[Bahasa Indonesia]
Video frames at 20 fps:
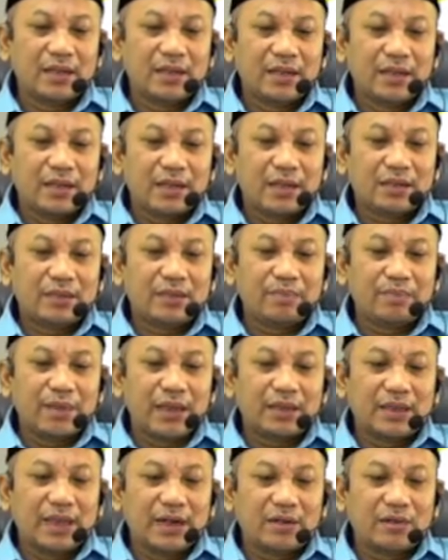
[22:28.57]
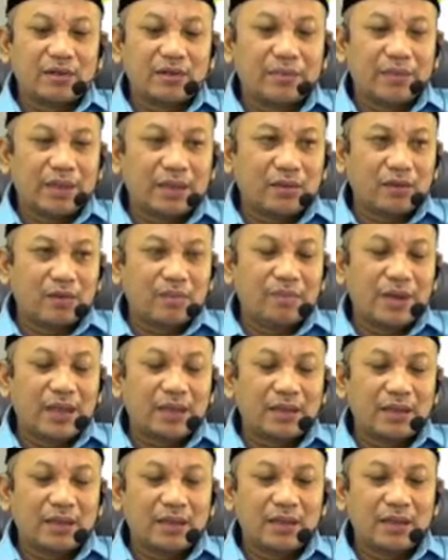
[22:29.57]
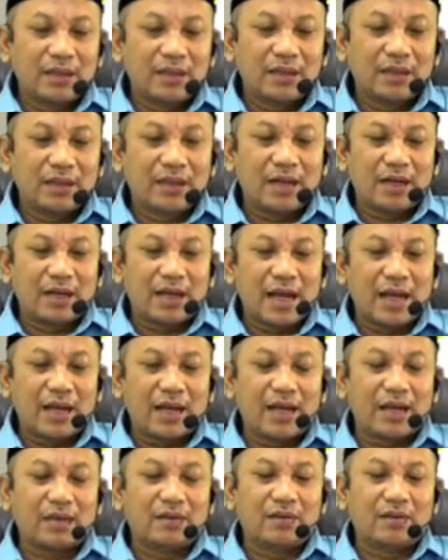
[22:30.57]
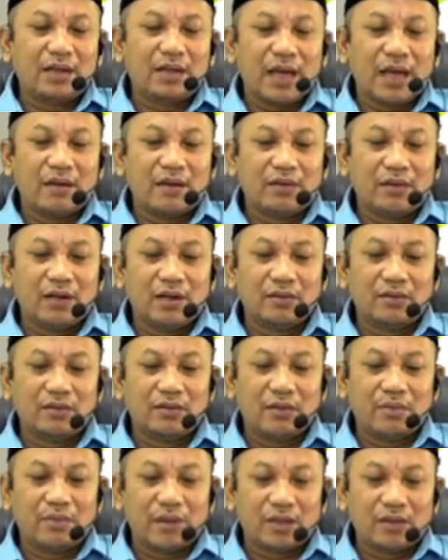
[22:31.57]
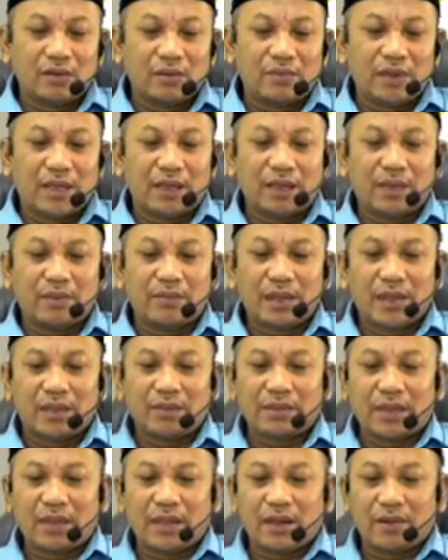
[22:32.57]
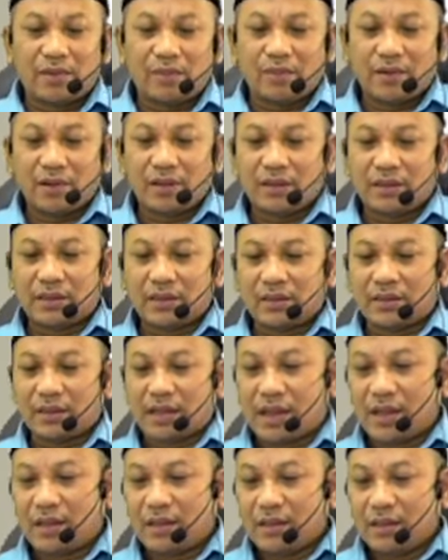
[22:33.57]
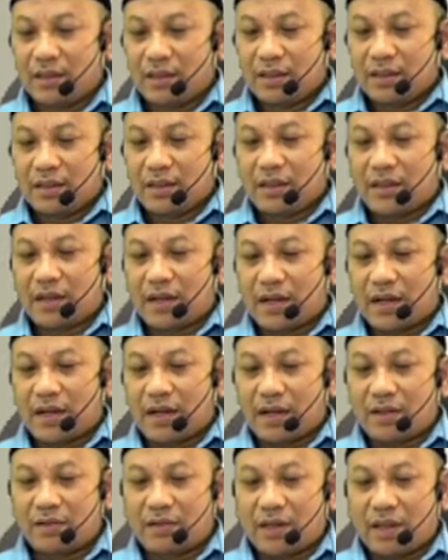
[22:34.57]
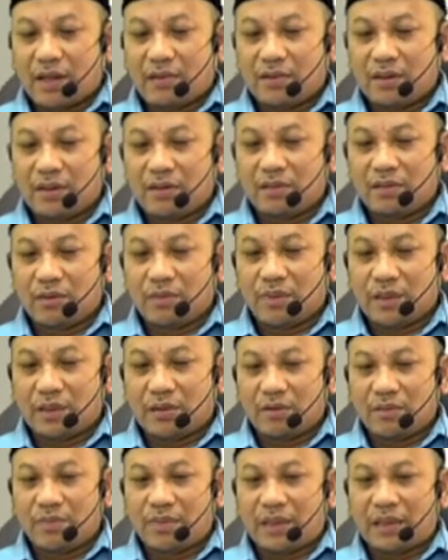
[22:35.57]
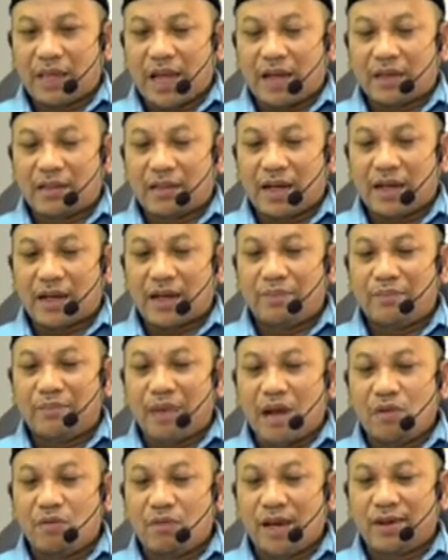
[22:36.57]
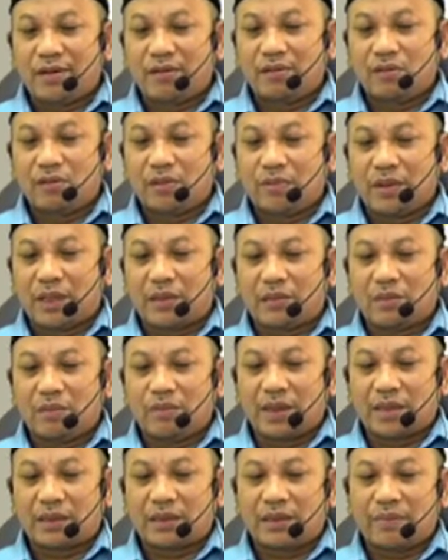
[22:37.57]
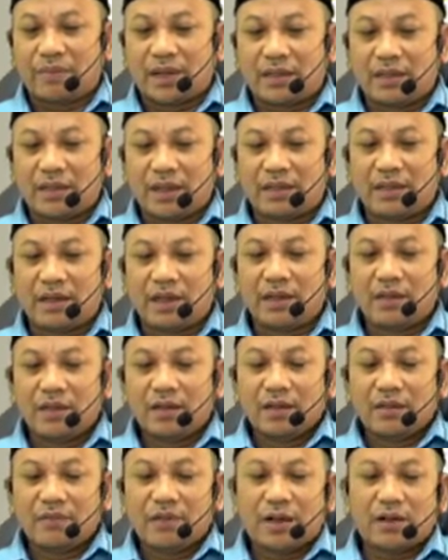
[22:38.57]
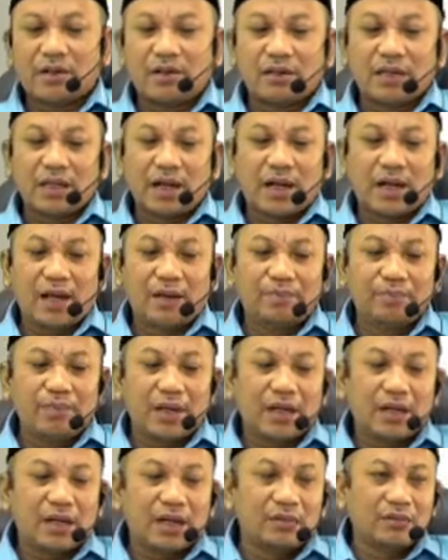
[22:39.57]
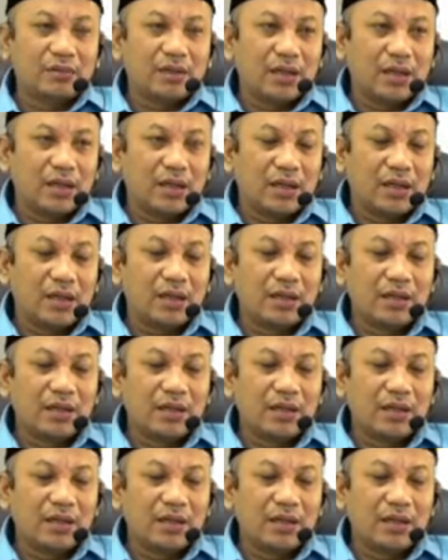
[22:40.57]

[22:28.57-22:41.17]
kesempatan untuk bertobat, digerakkan oleh Allah untuk bertobat, ya, bahasa nopo ya, terserah digerakkan oleh Allah untuk bertobat, ada kemauan untuk bertobat kepadanya. Fakot Allah